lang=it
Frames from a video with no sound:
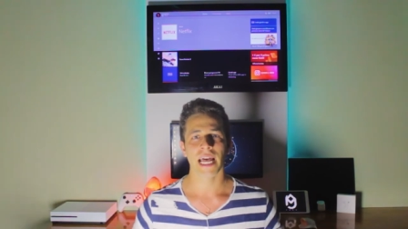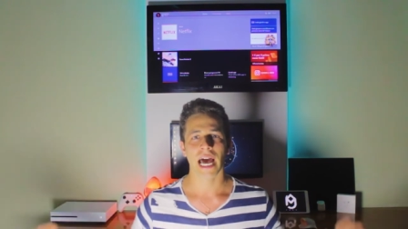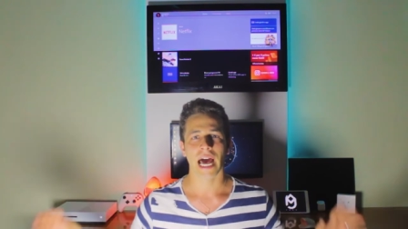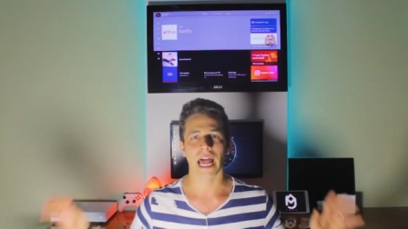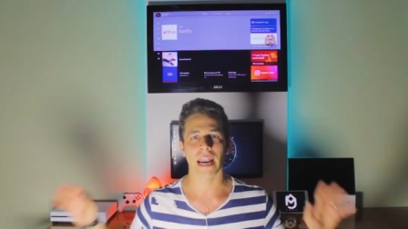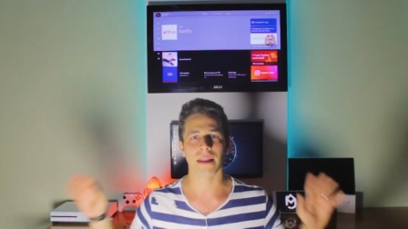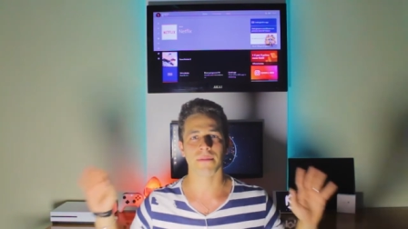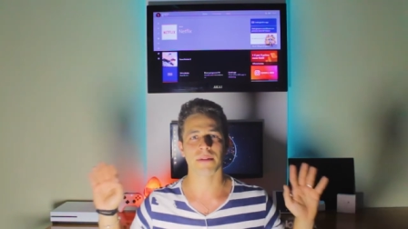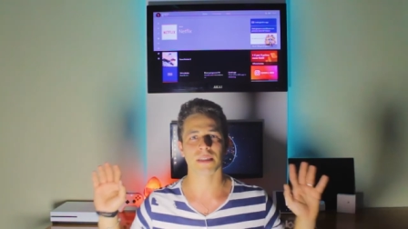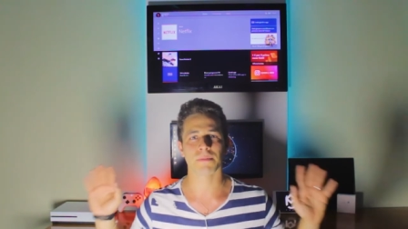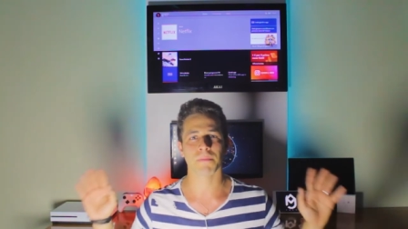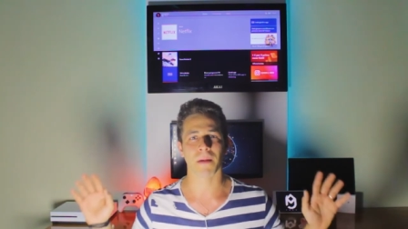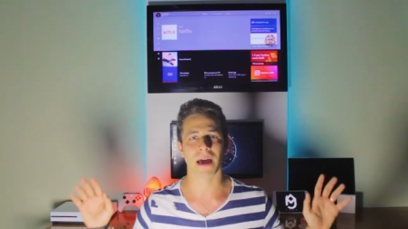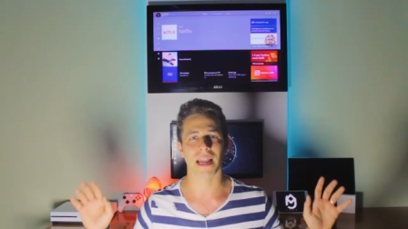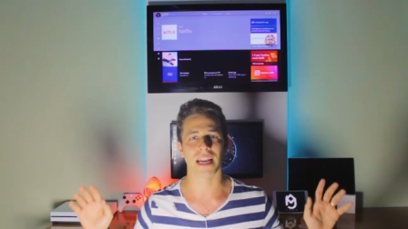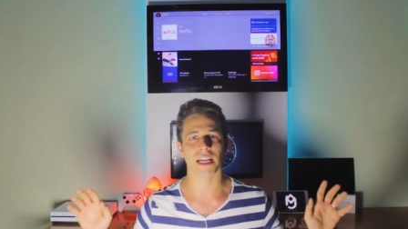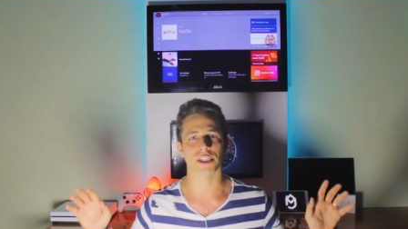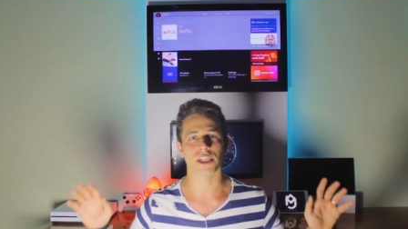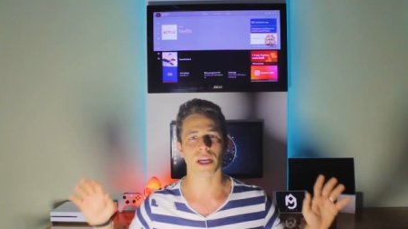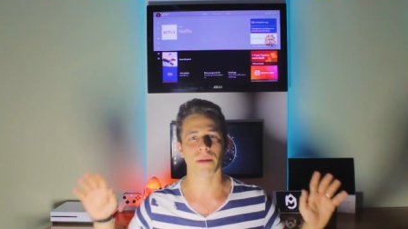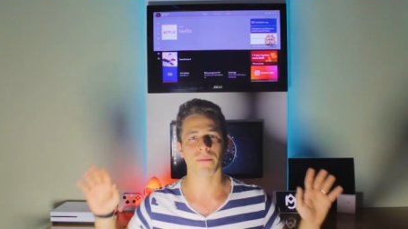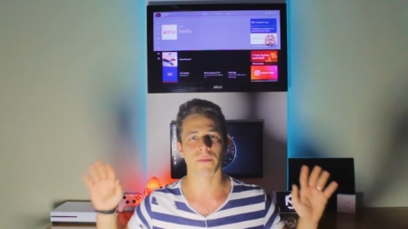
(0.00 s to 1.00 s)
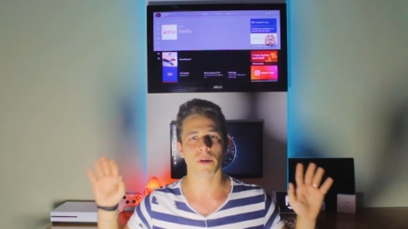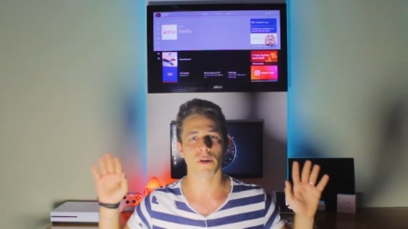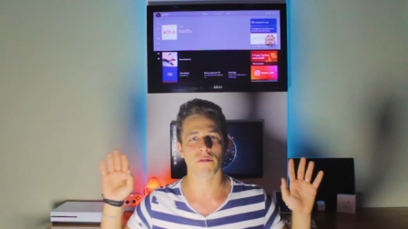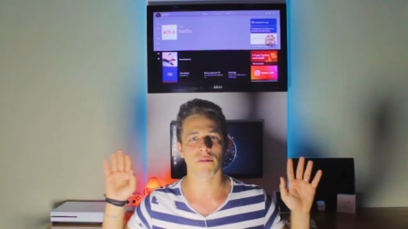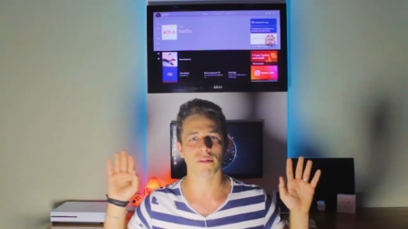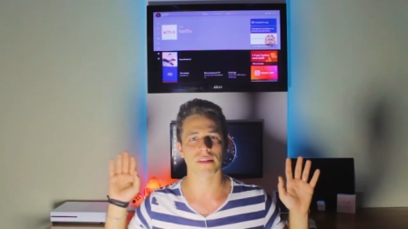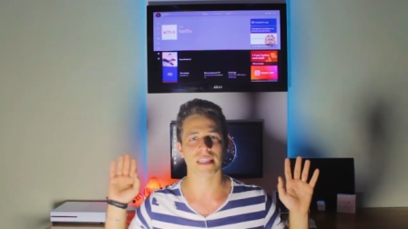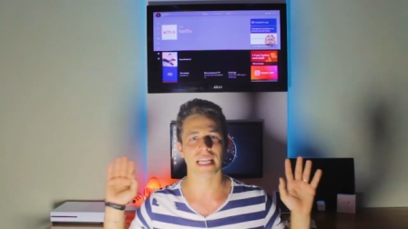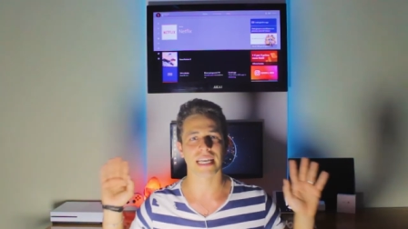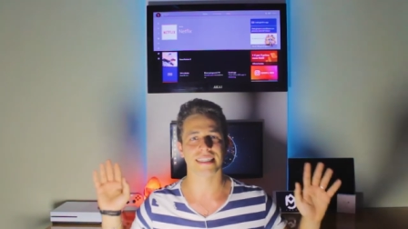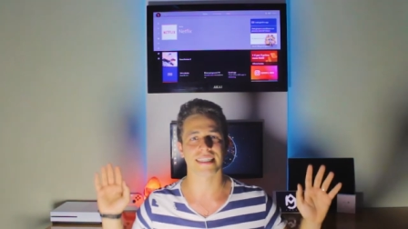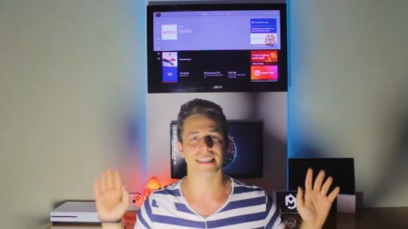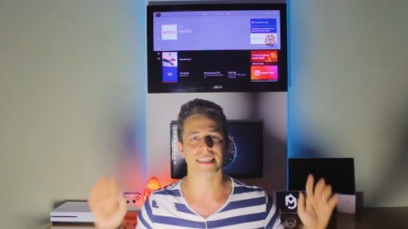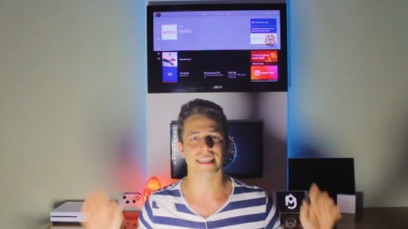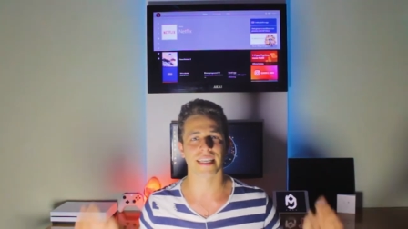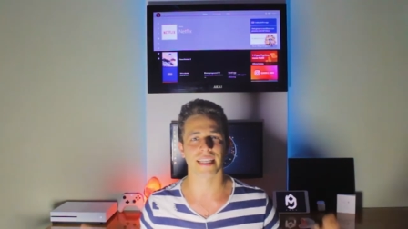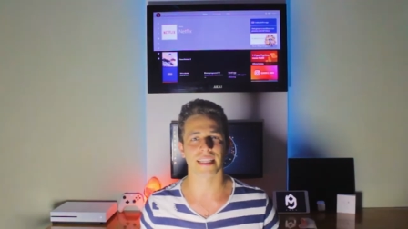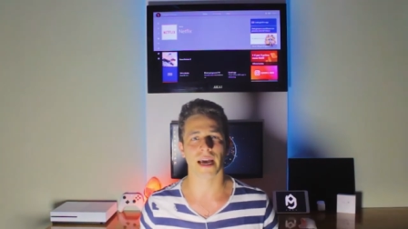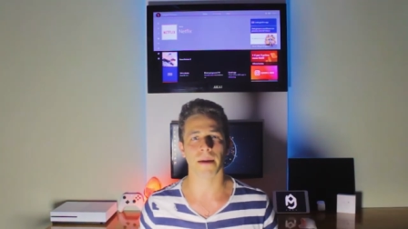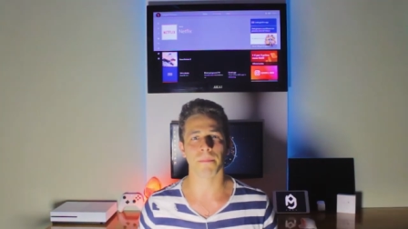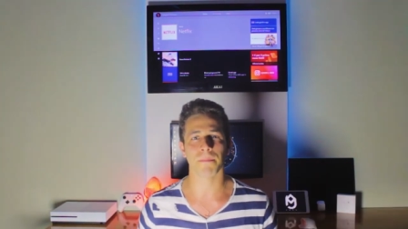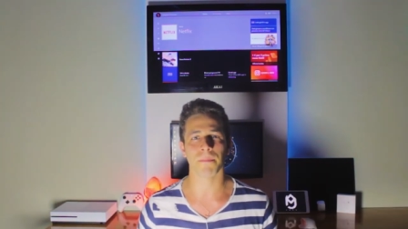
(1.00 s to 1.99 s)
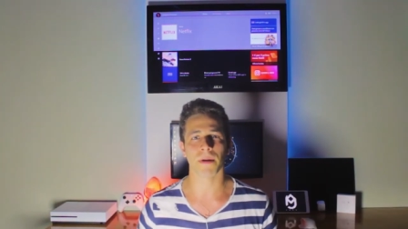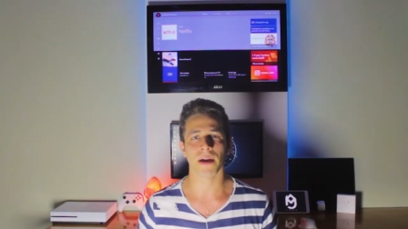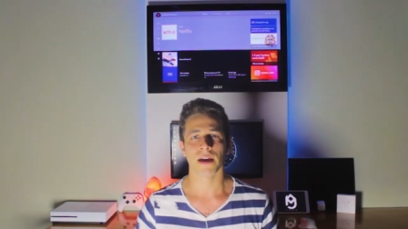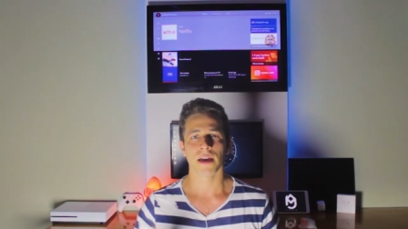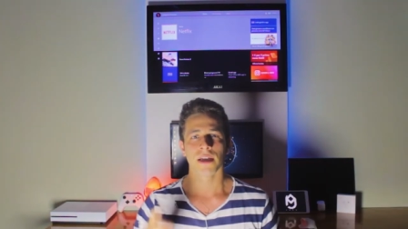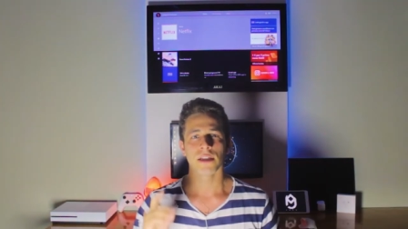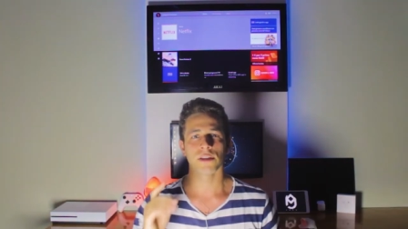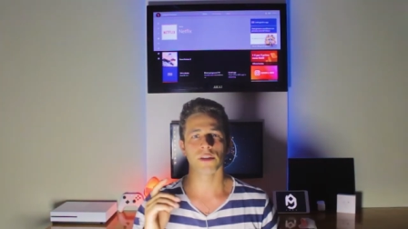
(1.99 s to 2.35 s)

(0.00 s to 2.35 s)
alle mie spalle c'è il mio nuovo desk setup